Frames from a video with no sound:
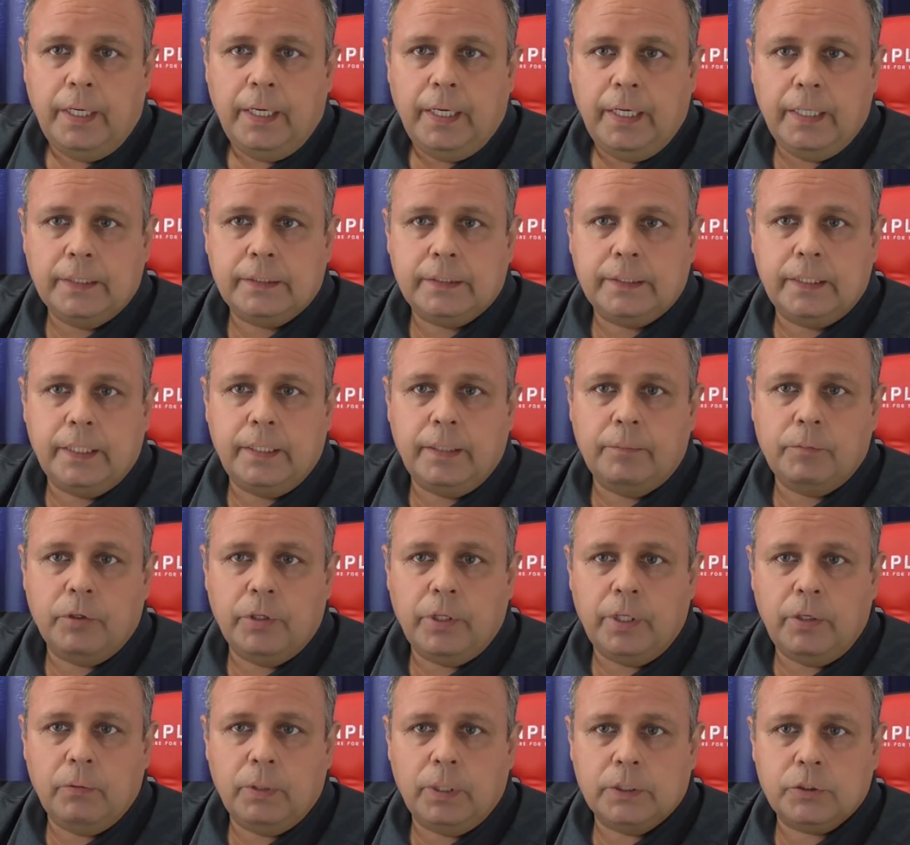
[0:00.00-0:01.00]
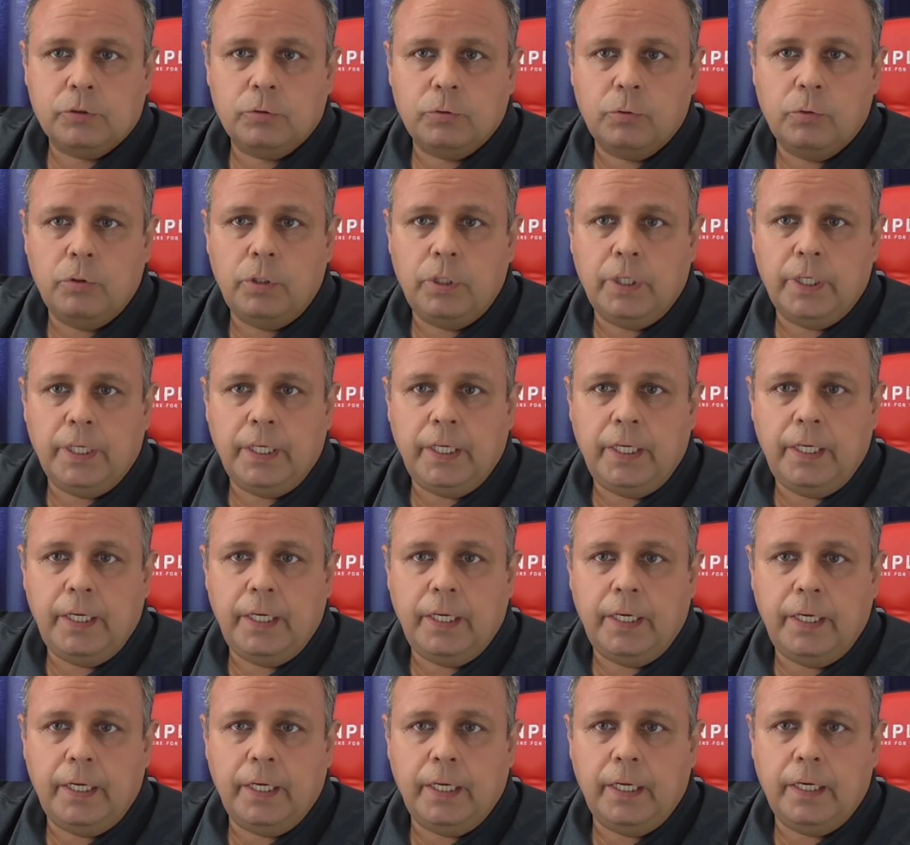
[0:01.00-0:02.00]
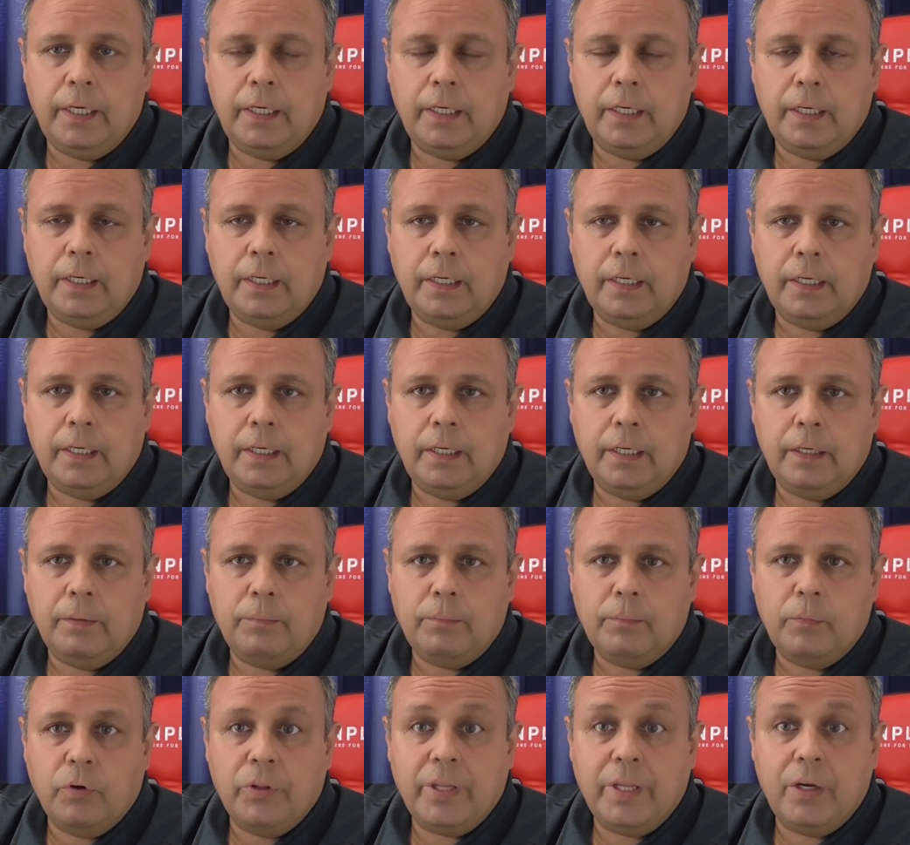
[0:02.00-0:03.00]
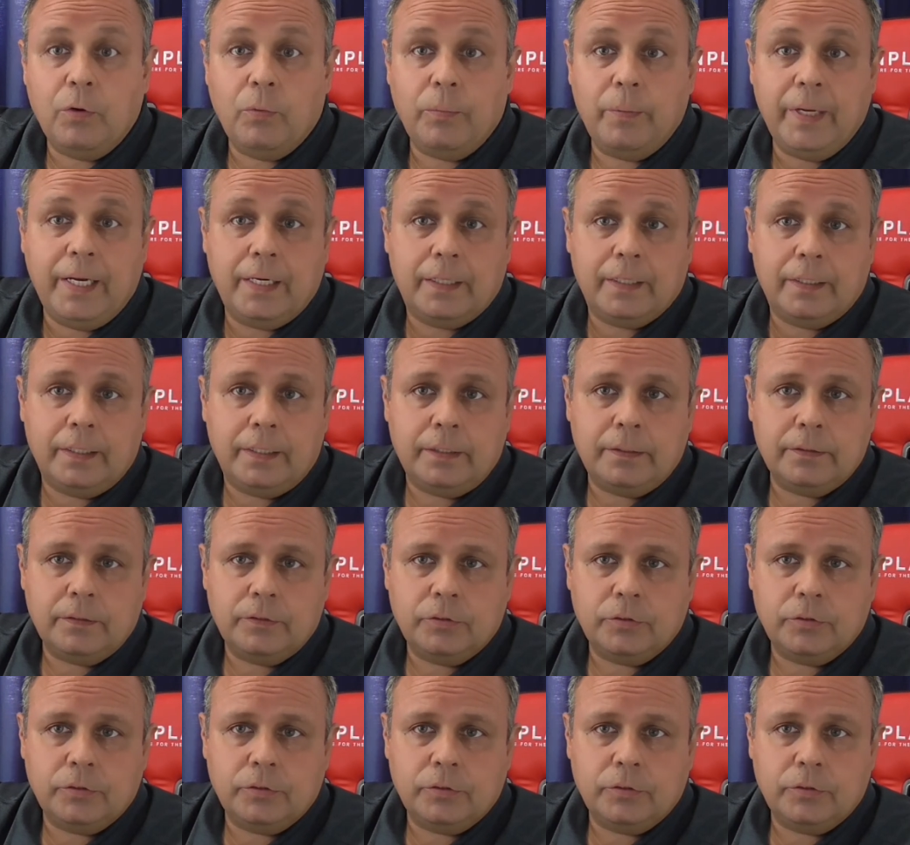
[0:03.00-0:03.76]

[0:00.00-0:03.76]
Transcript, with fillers: este modelo azul y el modelo verde.